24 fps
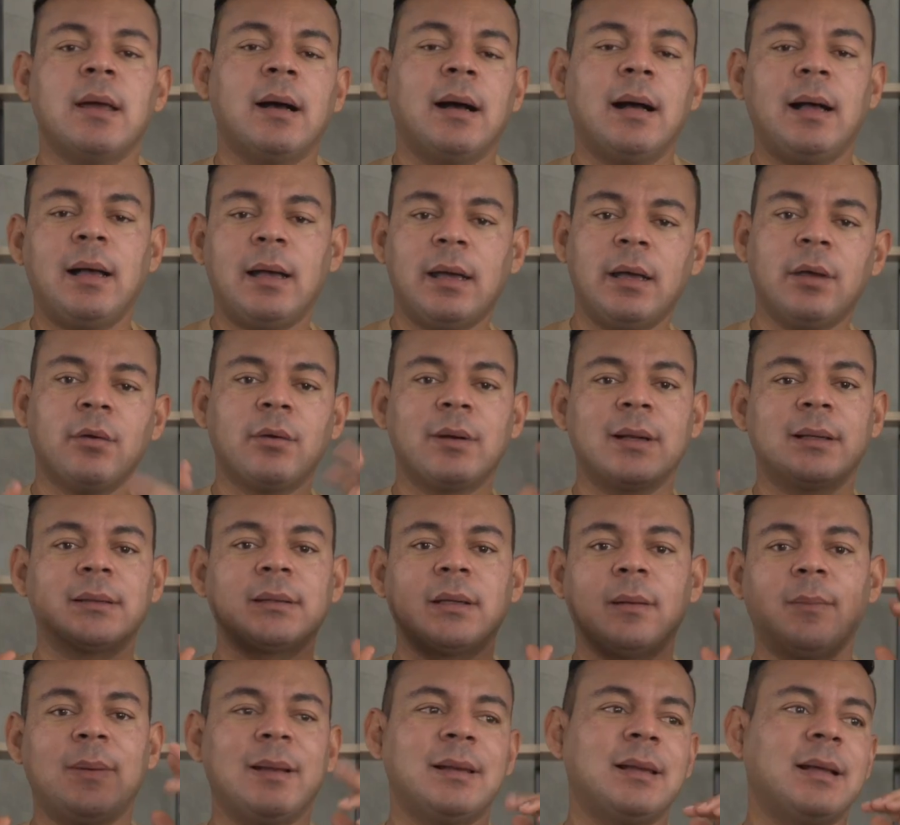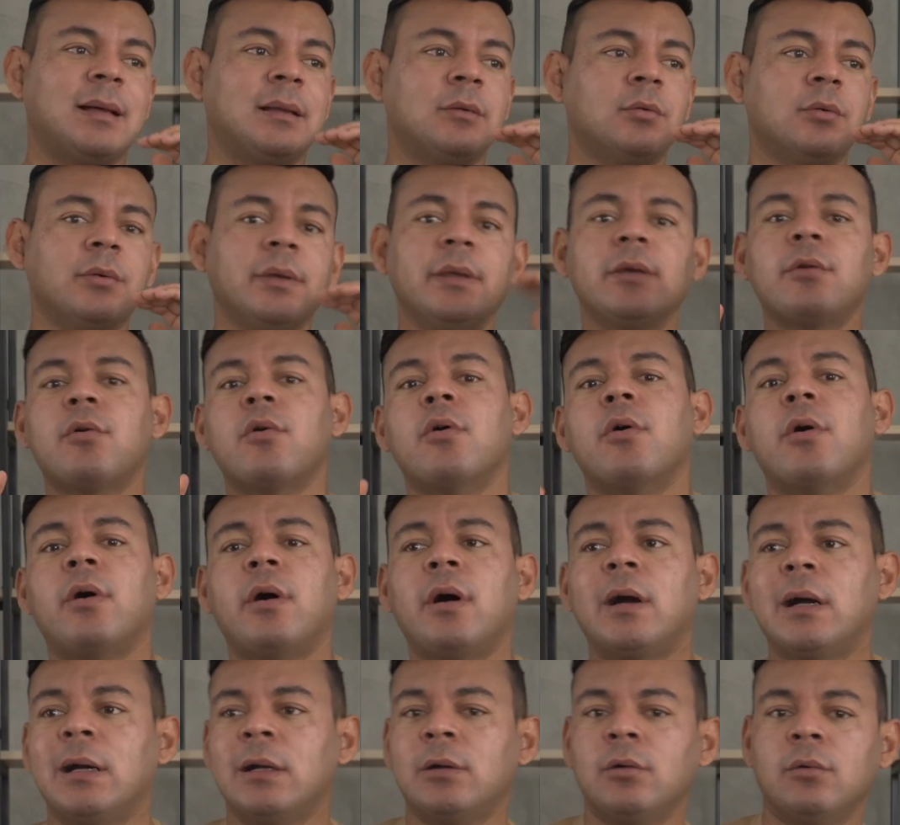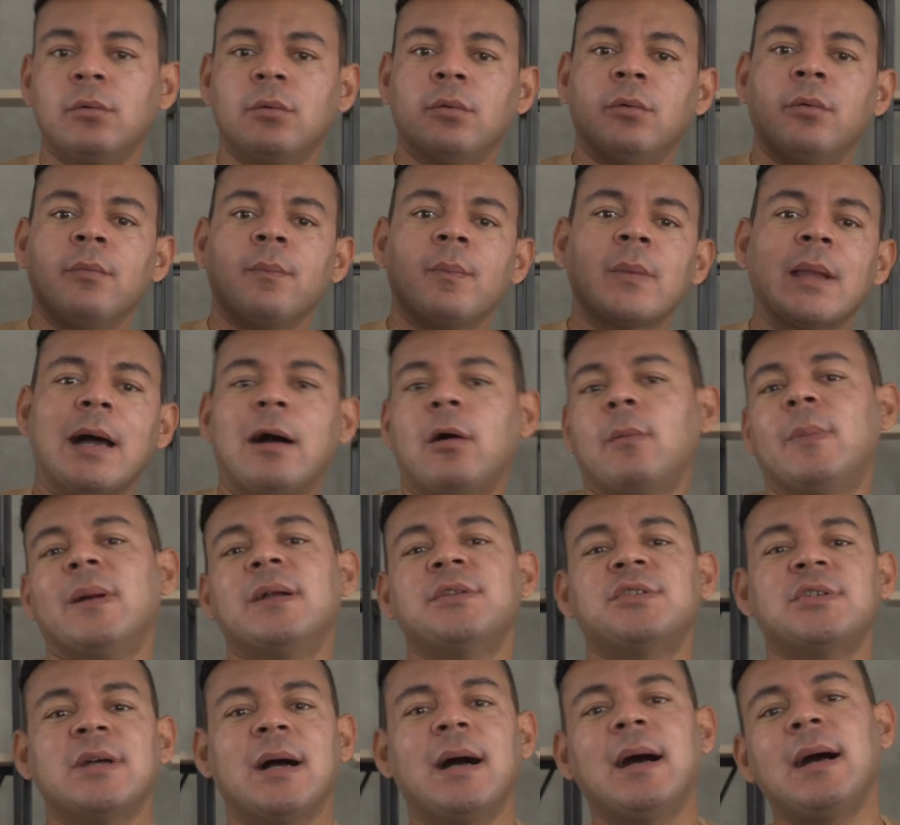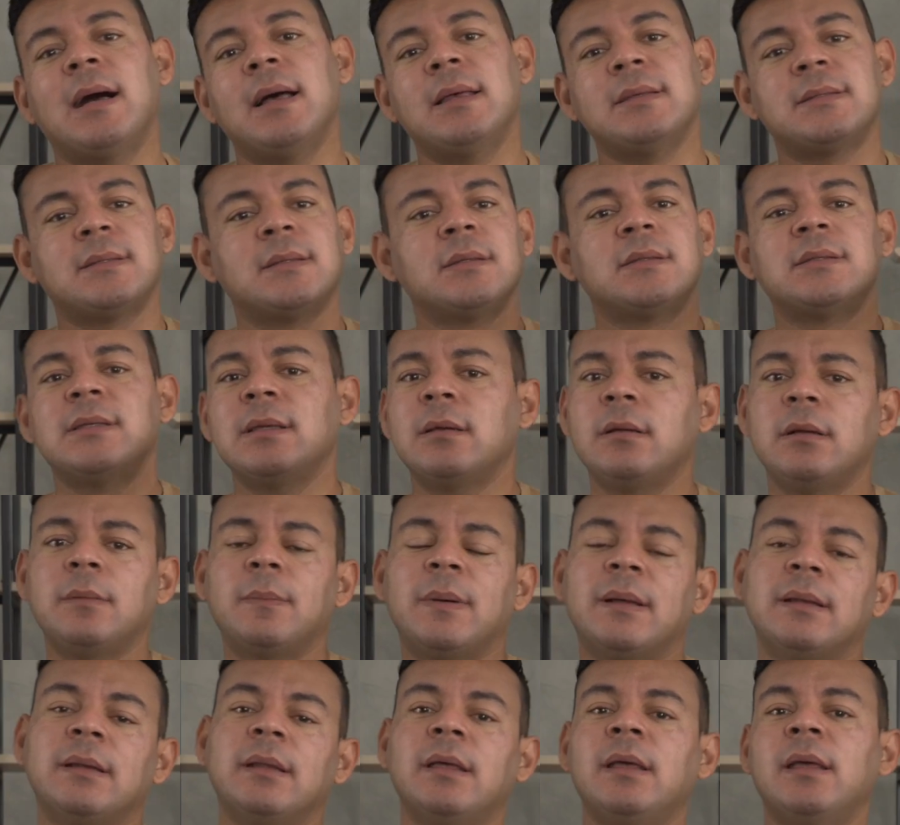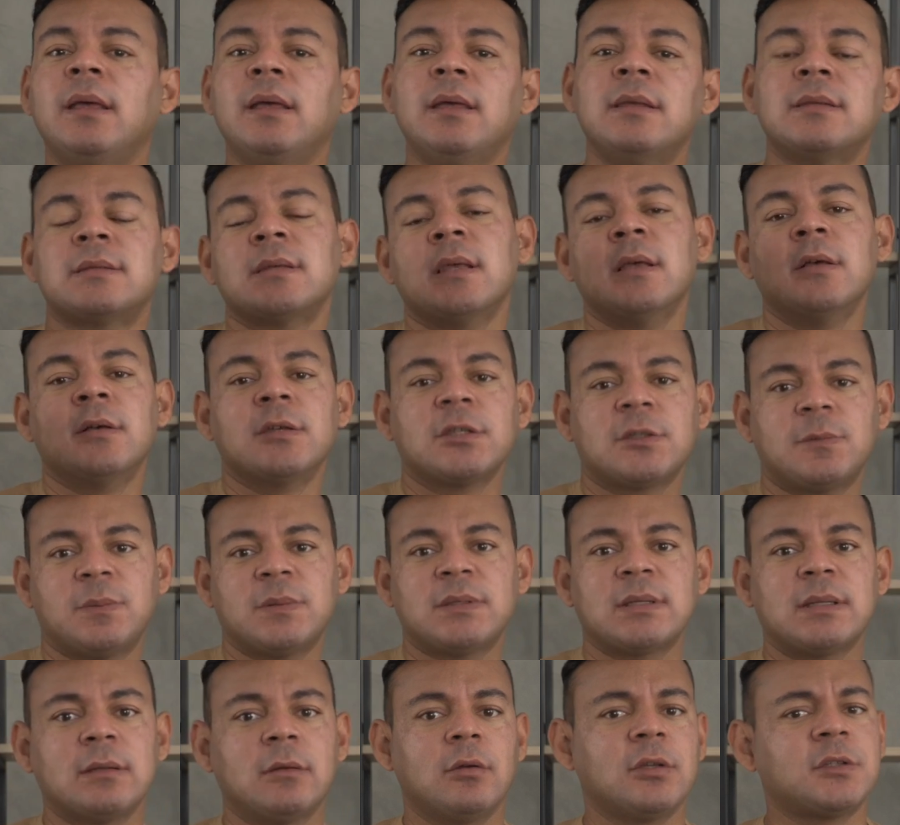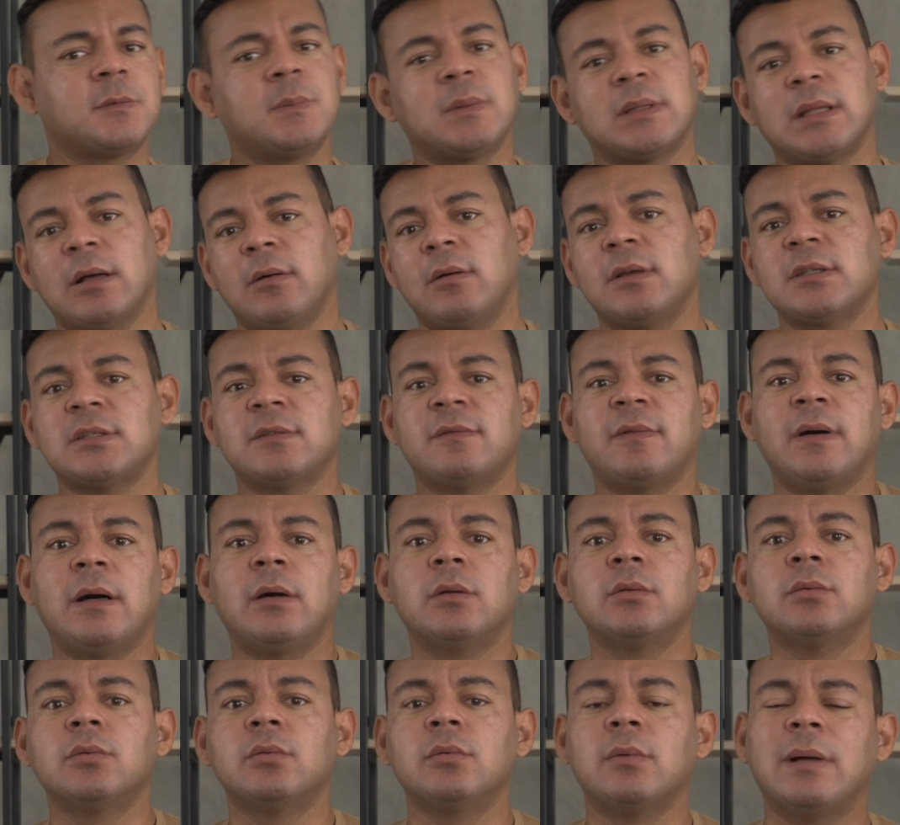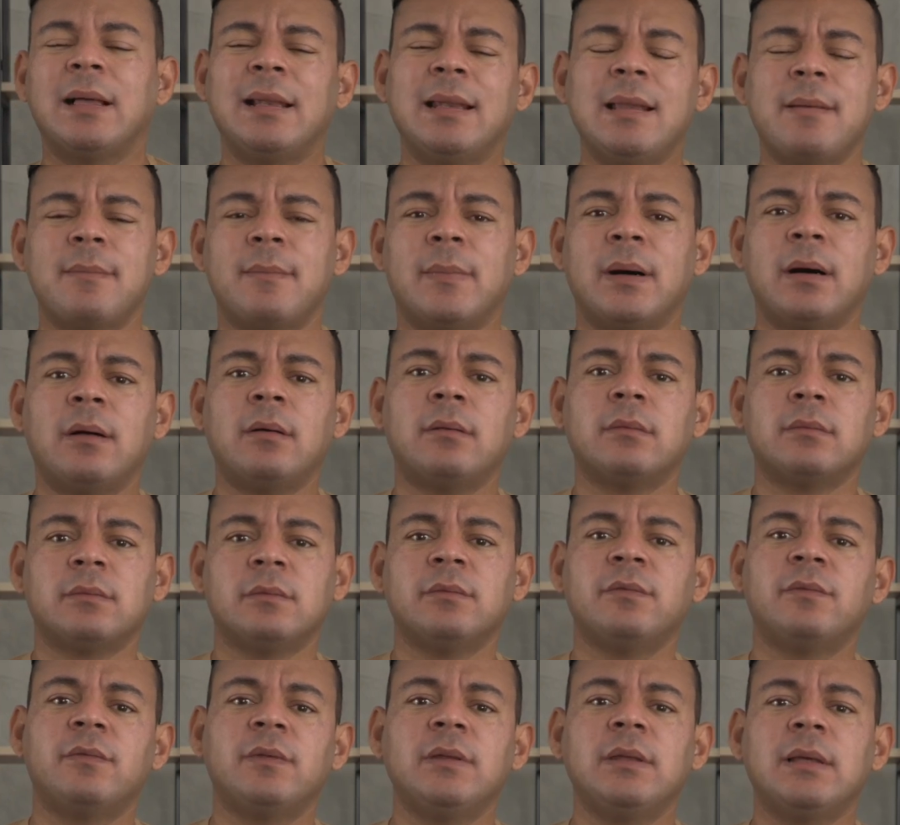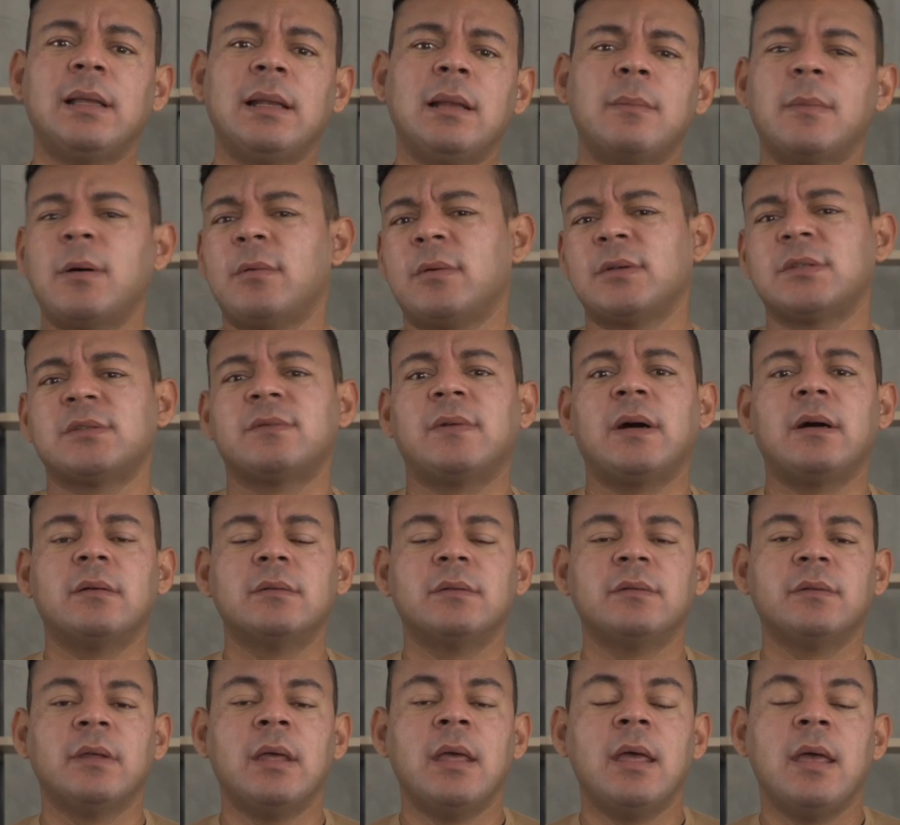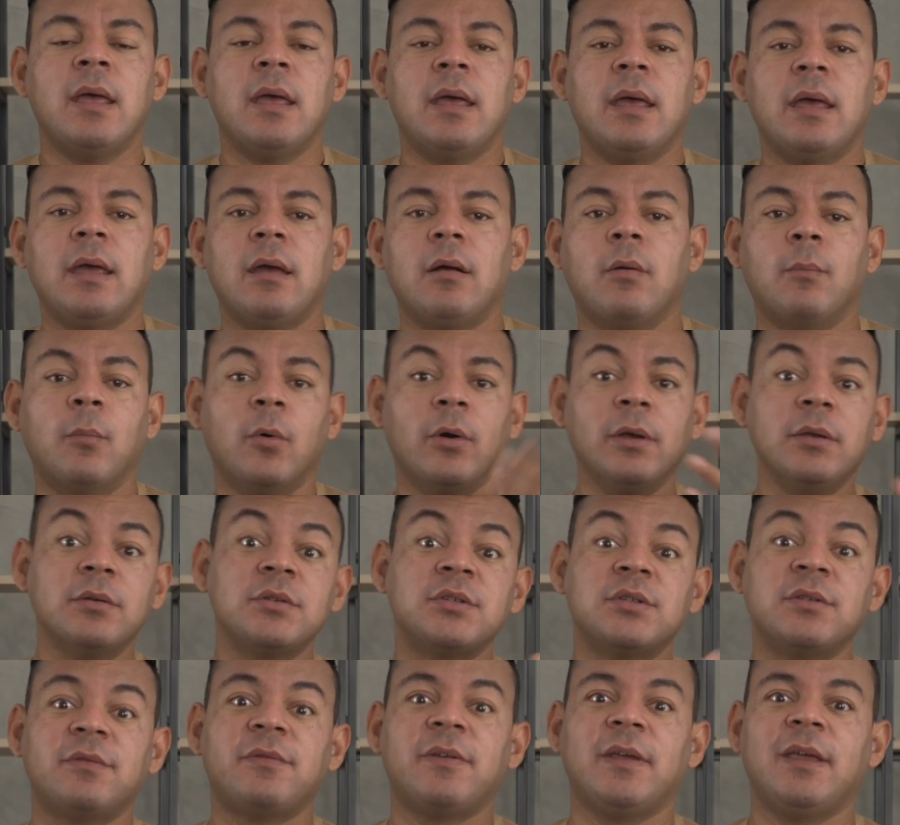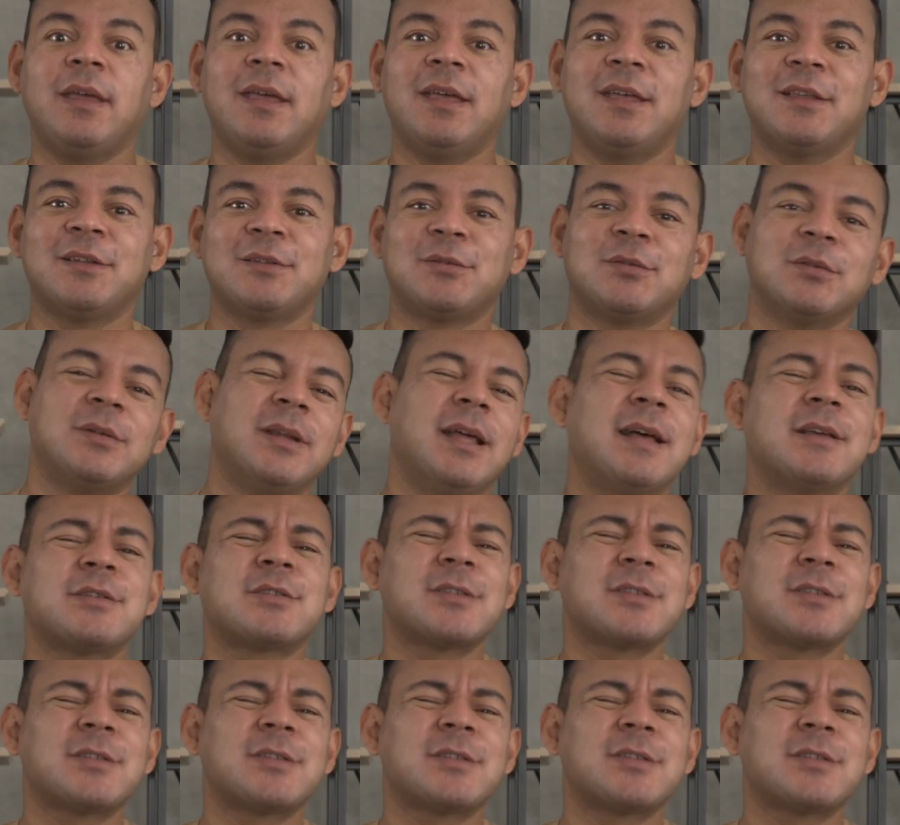Ah, eu quero trabalhar no INCOR, no Albert Einstein, Ciro Libanês, Hospital Oswaldo Alemão, enfim, Alemão Oswaldo, é, Moinhos de Vento, né?